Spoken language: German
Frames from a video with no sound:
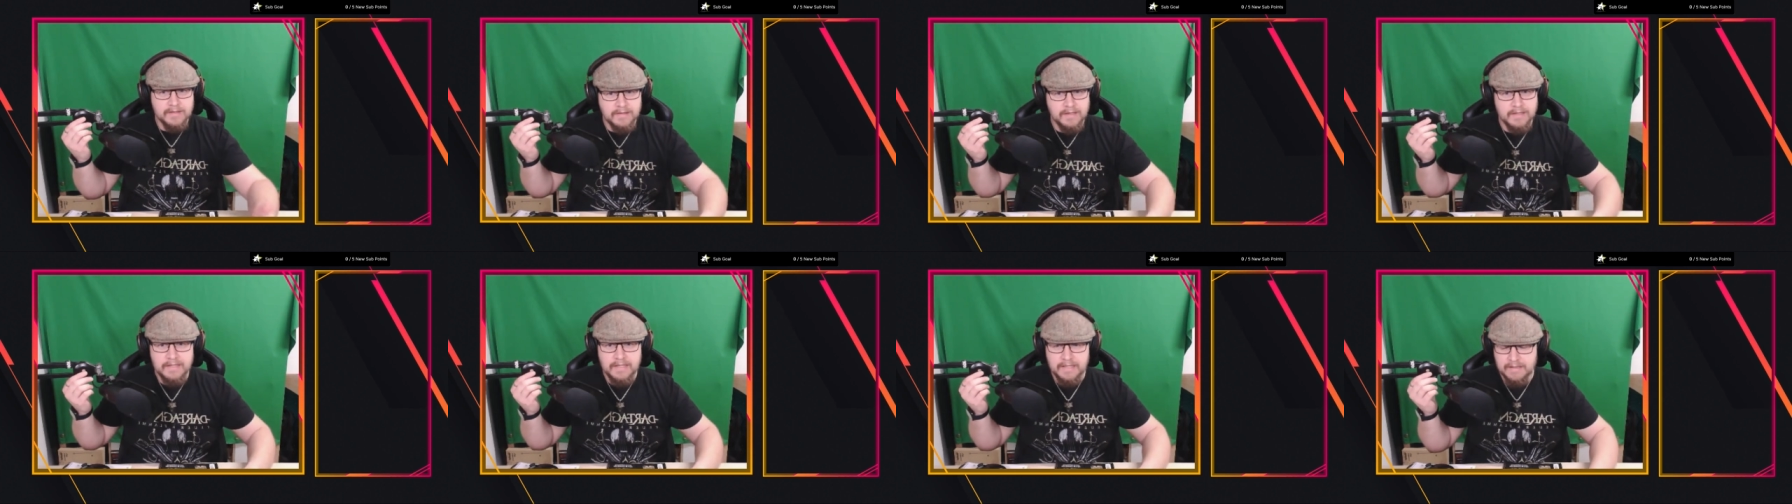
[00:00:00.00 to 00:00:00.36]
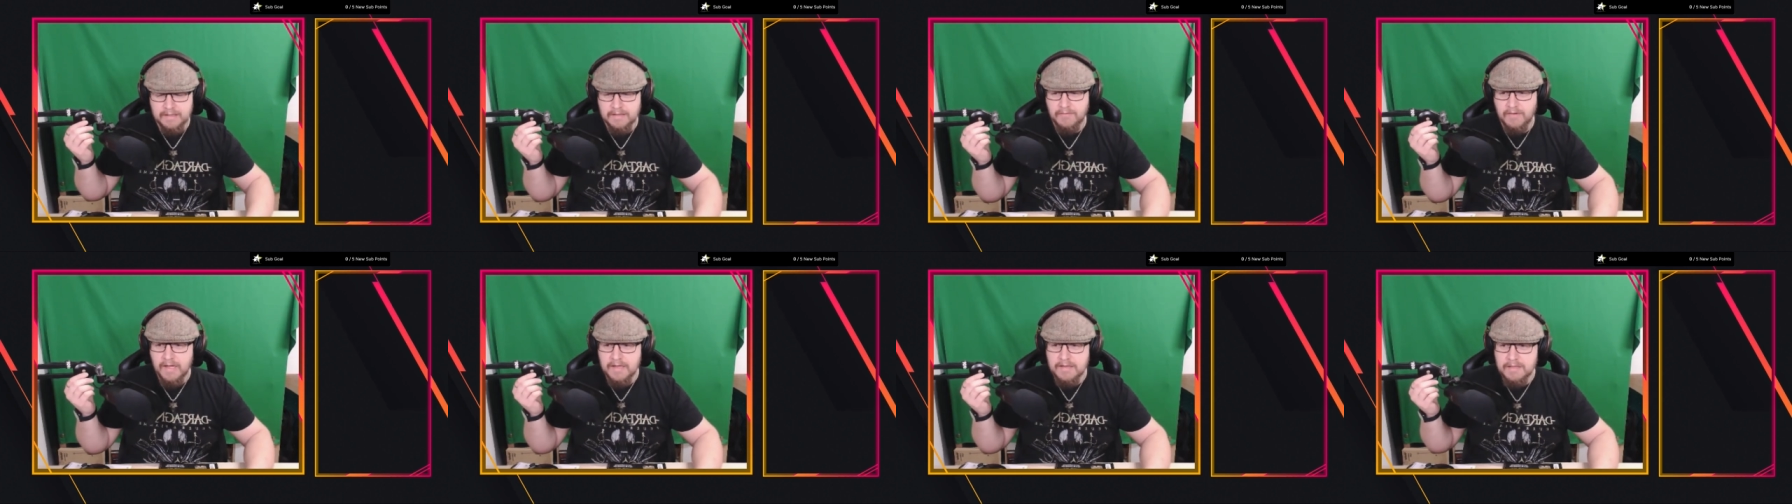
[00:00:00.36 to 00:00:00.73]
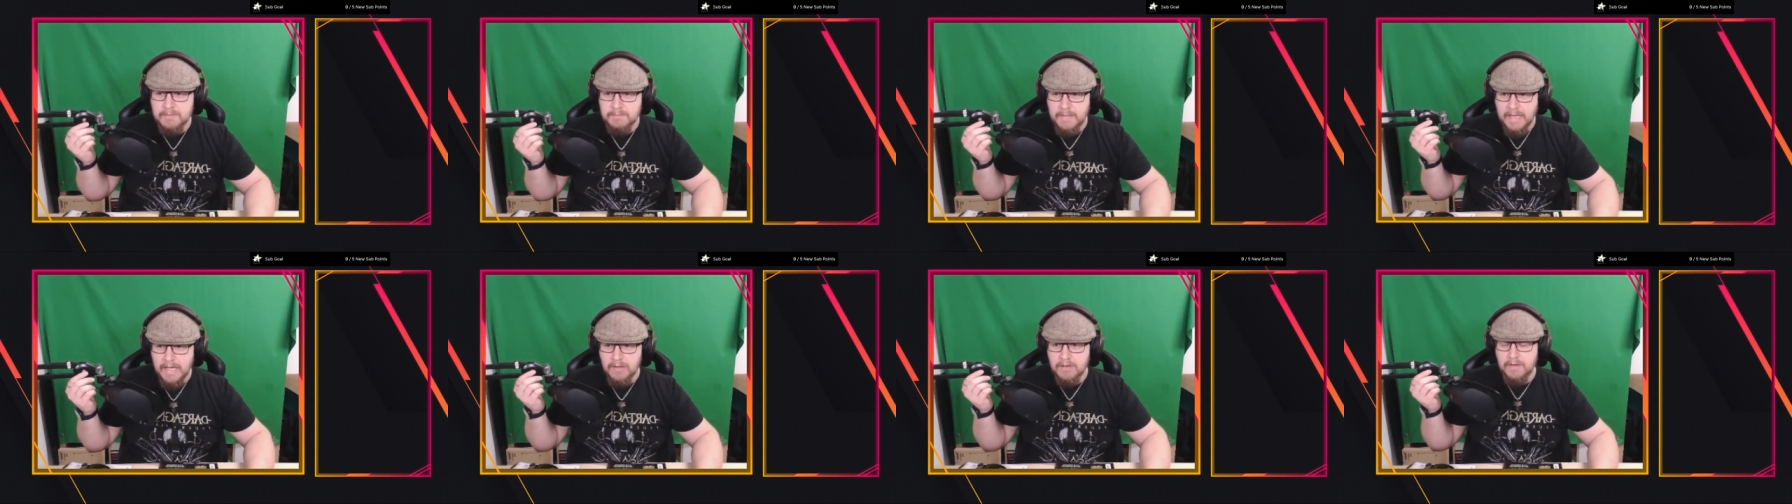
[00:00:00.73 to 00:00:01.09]
sich jetzt quasi
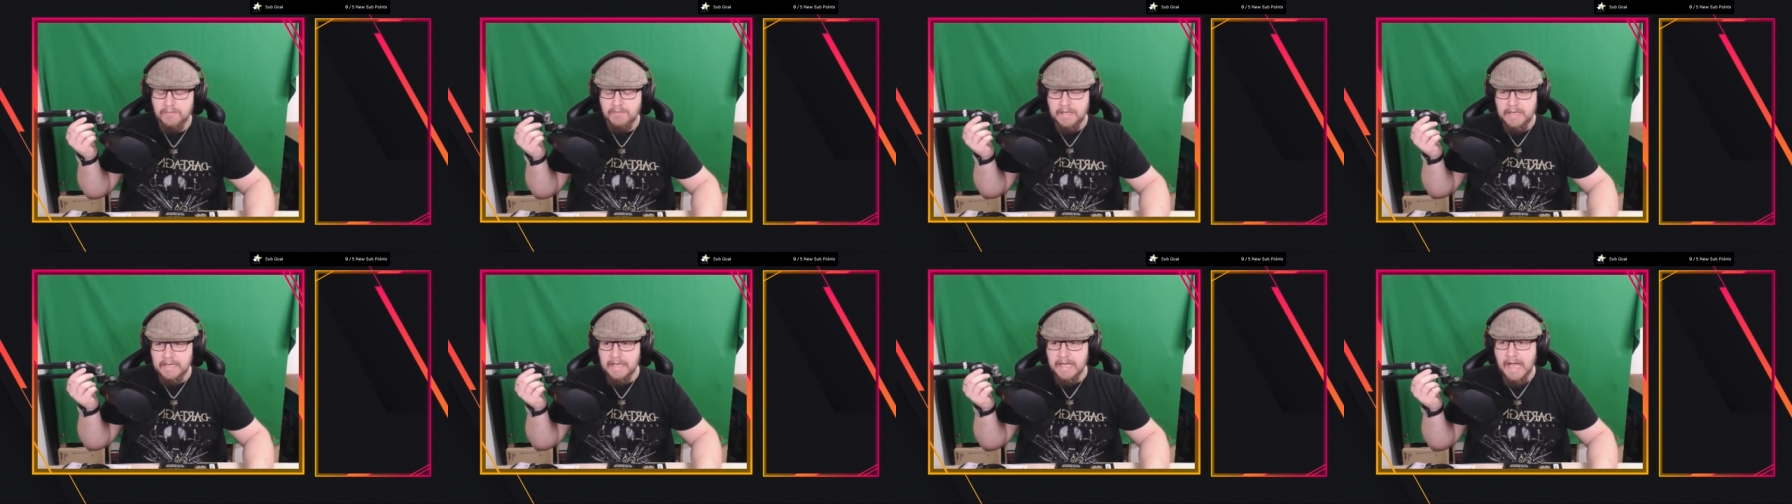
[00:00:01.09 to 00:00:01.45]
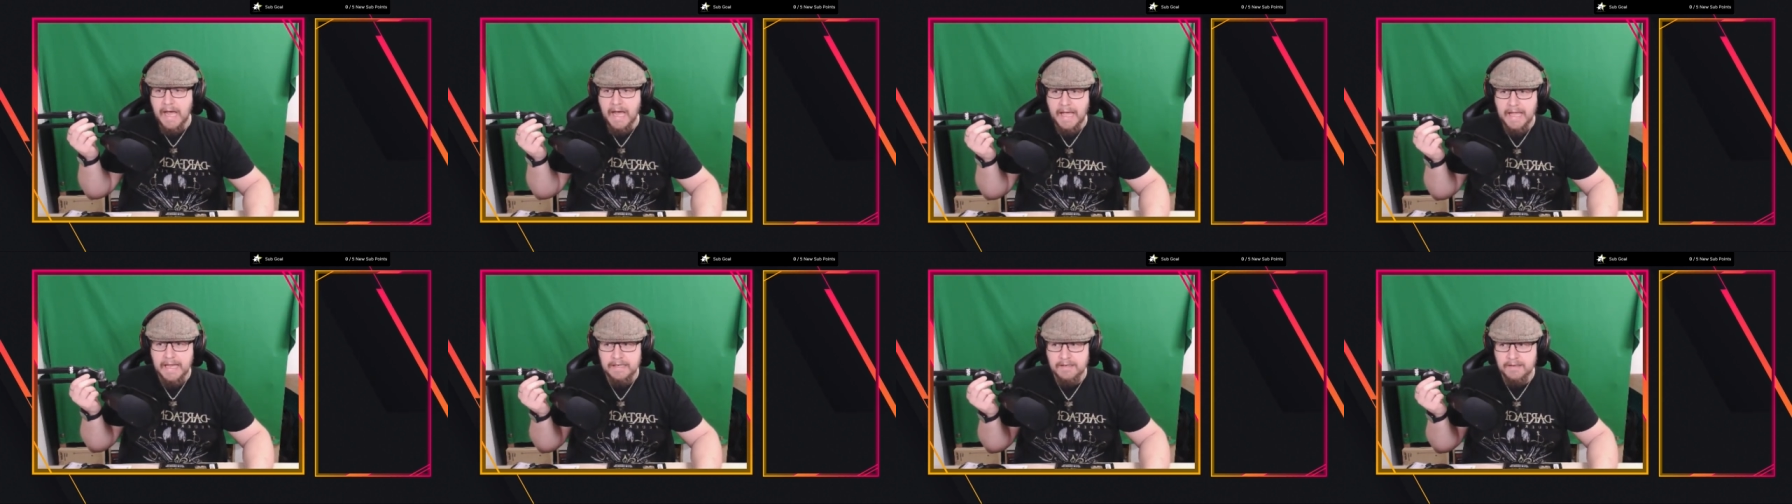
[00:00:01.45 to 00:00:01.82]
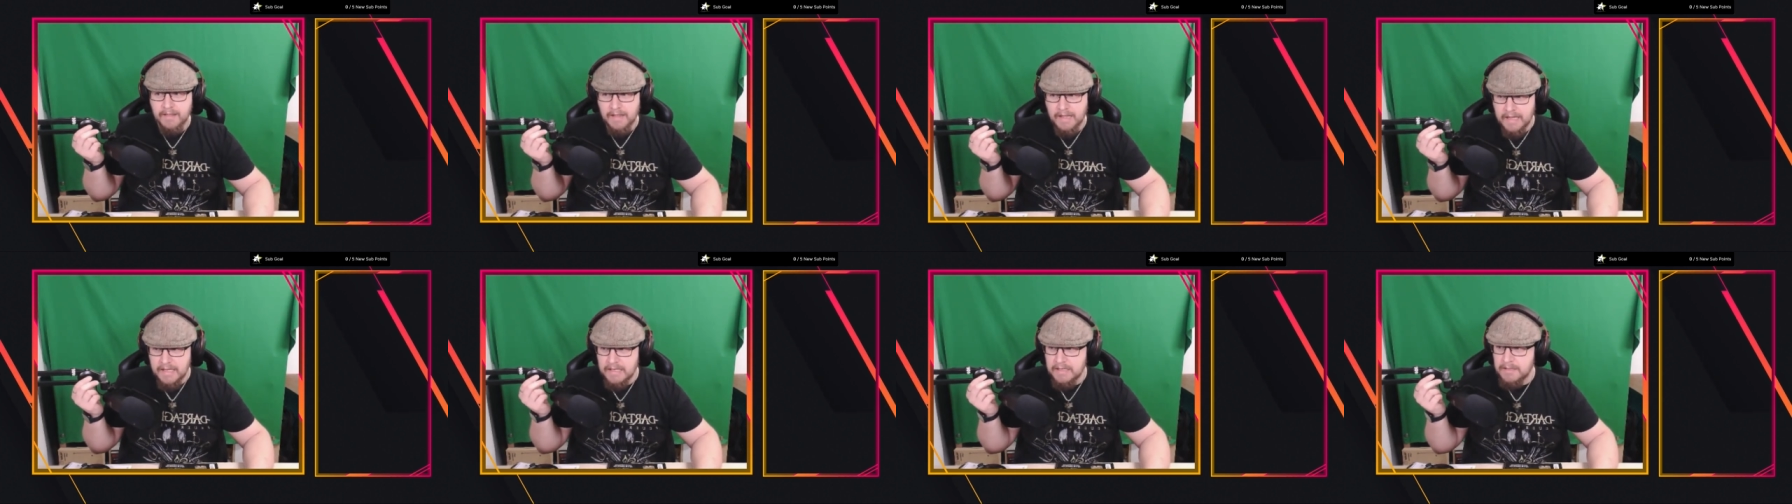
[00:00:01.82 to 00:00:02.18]
mehr oder weniger
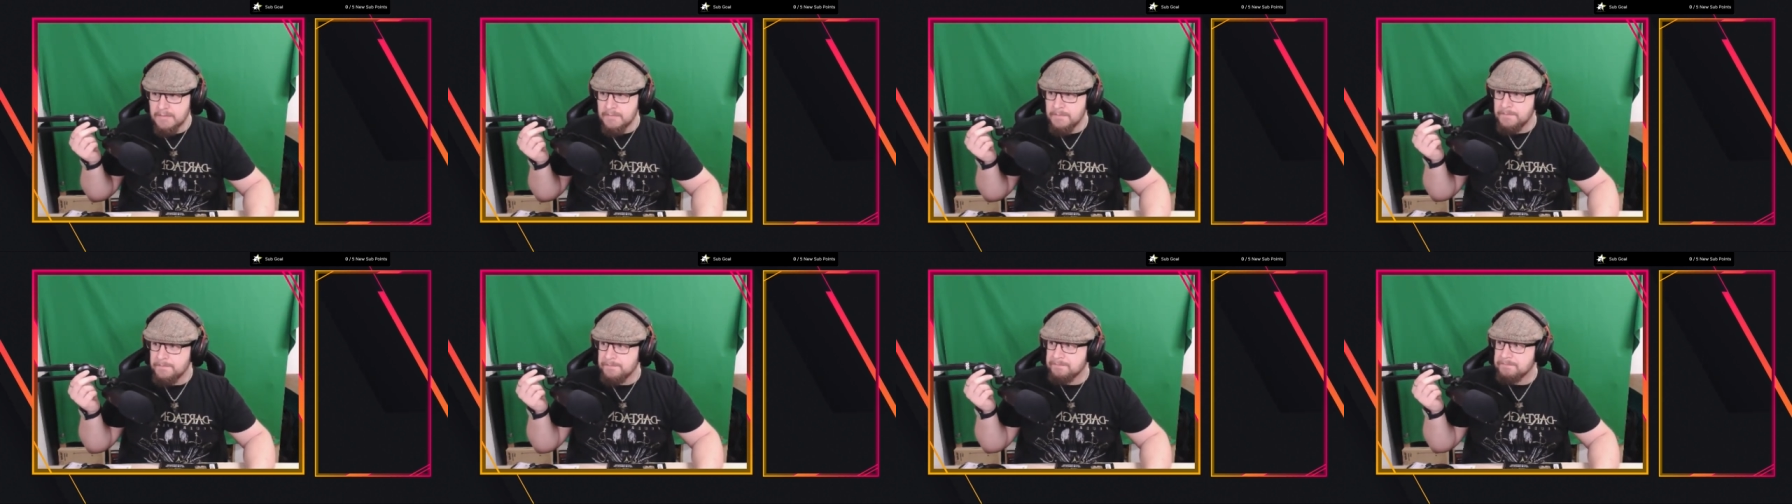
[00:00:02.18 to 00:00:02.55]
einreihen.